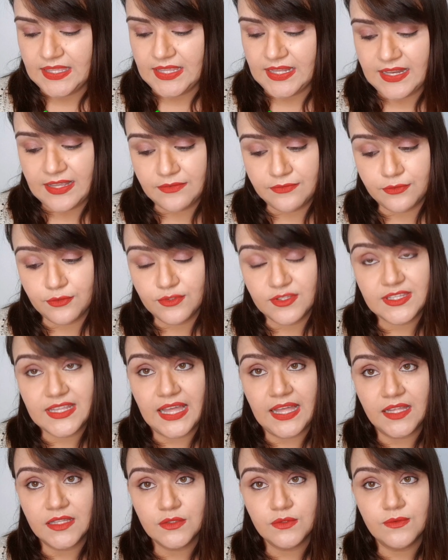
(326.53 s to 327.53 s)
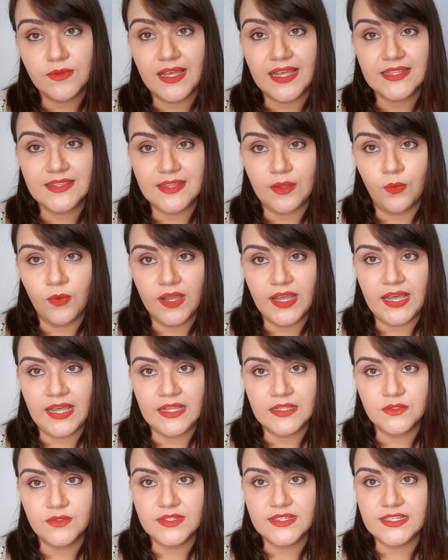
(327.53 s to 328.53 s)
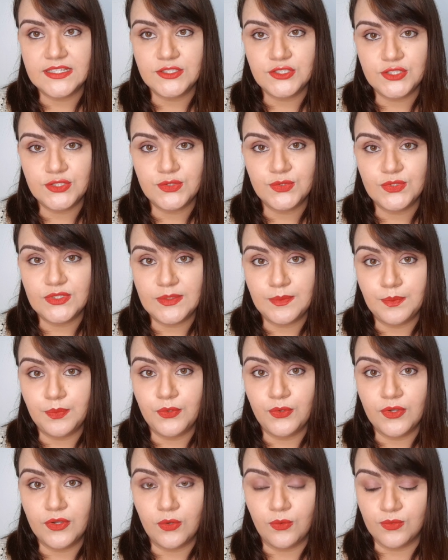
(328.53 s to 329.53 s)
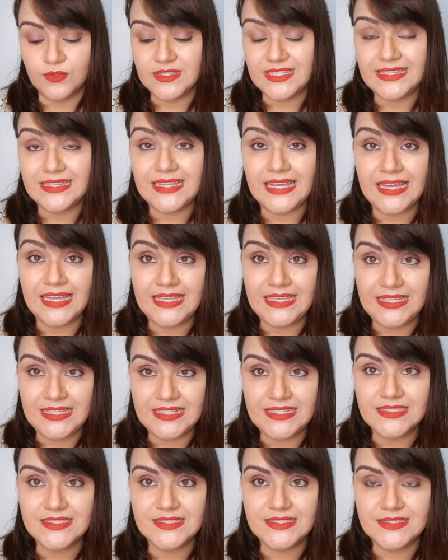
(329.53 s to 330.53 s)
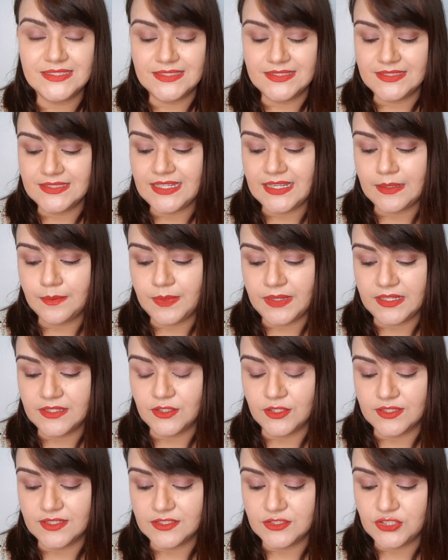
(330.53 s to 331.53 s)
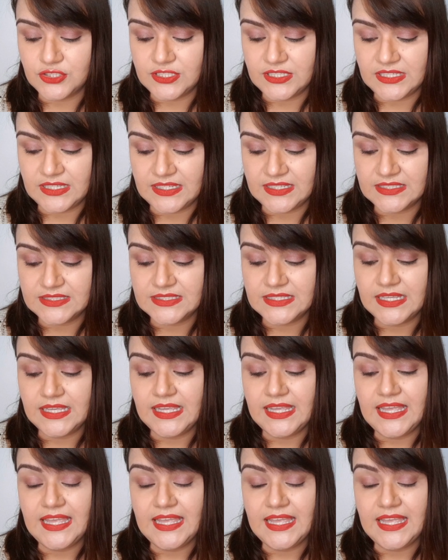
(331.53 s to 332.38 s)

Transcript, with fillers: que ele é frutado, atalcado, acredito que por conta da íris, né, pela nota de íris.